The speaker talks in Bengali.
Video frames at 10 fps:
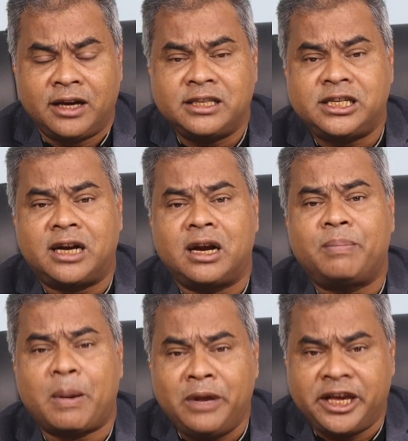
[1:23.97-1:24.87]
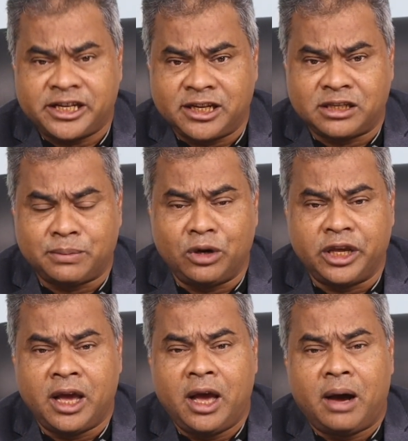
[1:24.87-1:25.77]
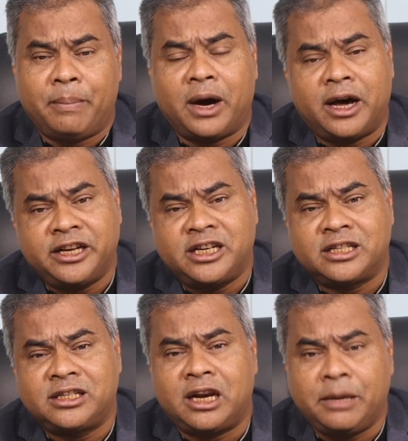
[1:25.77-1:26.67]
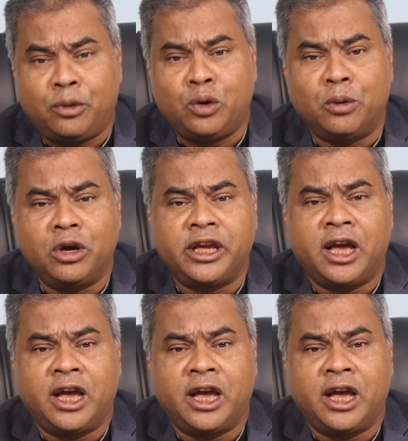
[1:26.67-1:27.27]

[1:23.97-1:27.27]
জার্নাল পাবলিকেশনস বলি বা রিসার্চের রিপোর্ট বলি